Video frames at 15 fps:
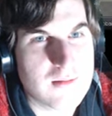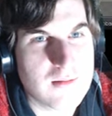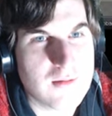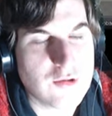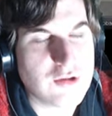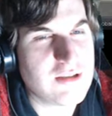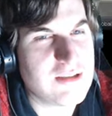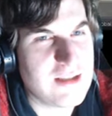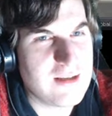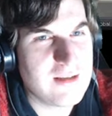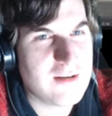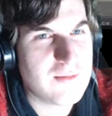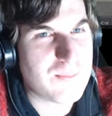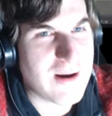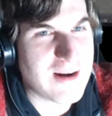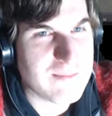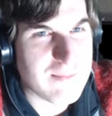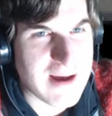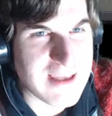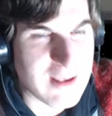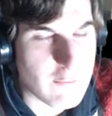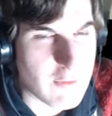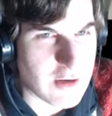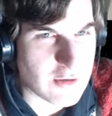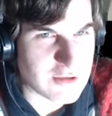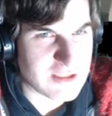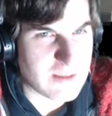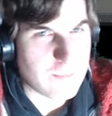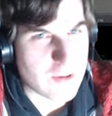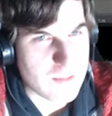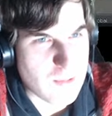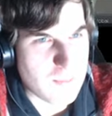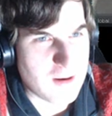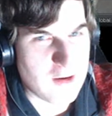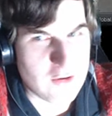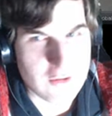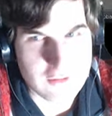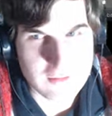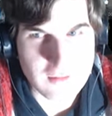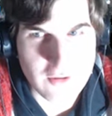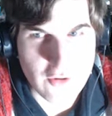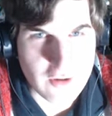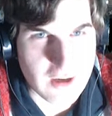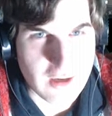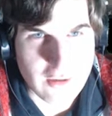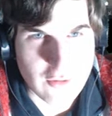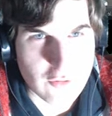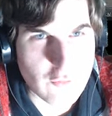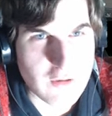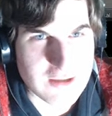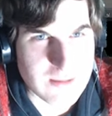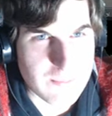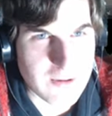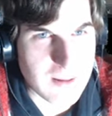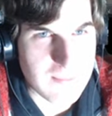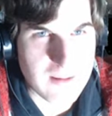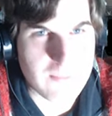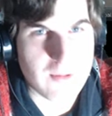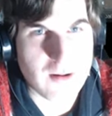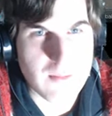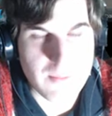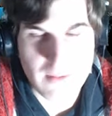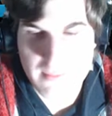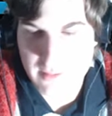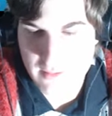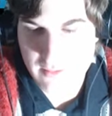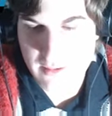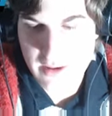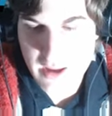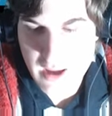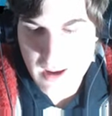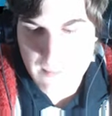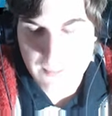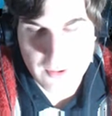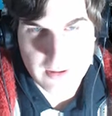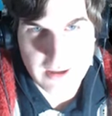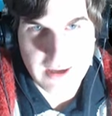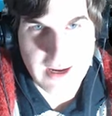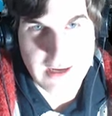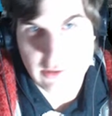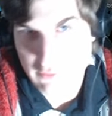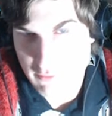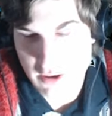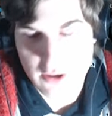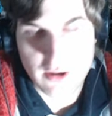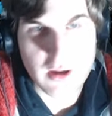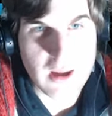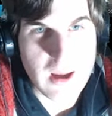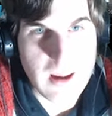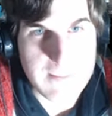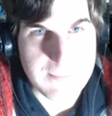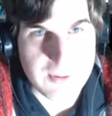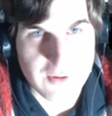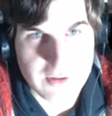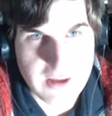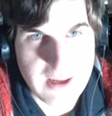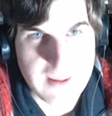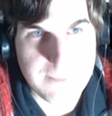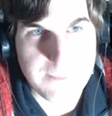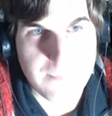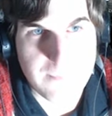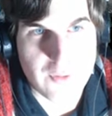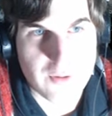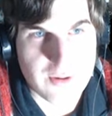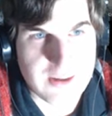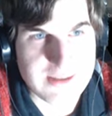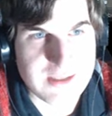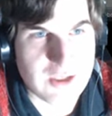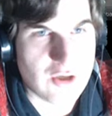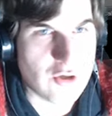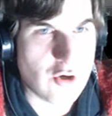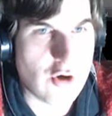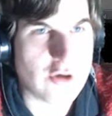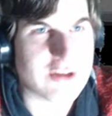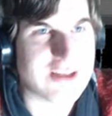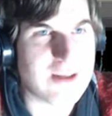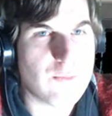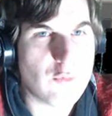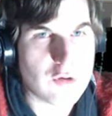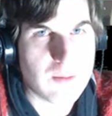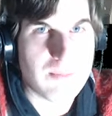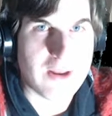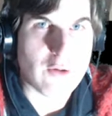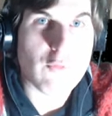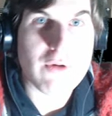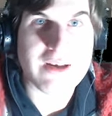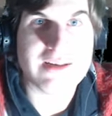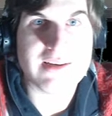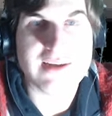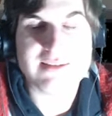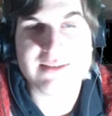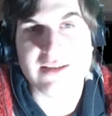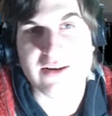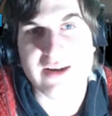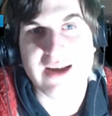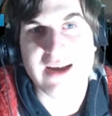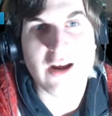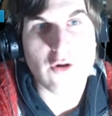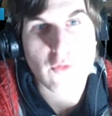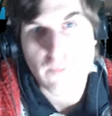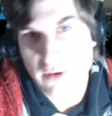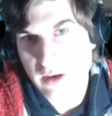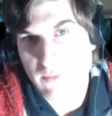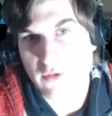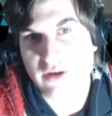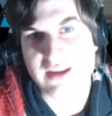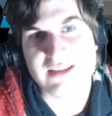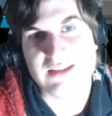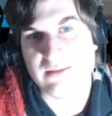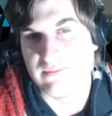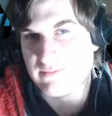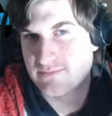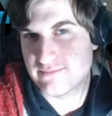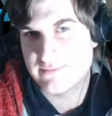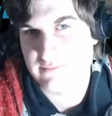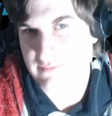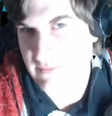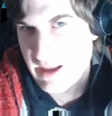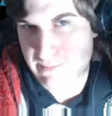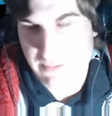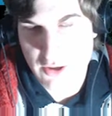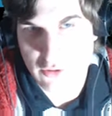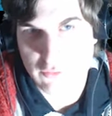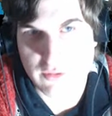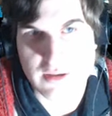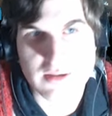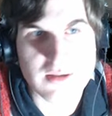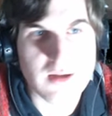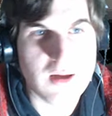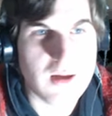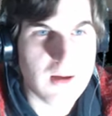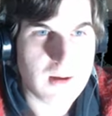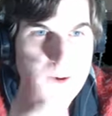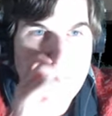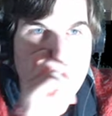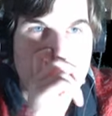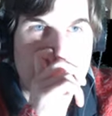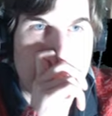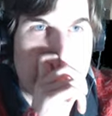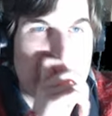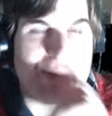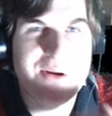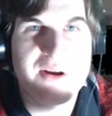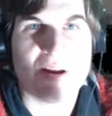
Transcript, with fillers: No sé si, by the way, no sé si es por el momento. Creo que nunca se puede cambiar el primer Pokémon. ¿Por qué? En ningún juego. ¿Por qué? Porque si no se hacen múltiples cuentas, se regalan los Pokémon y sin una pelotudez. Porque no,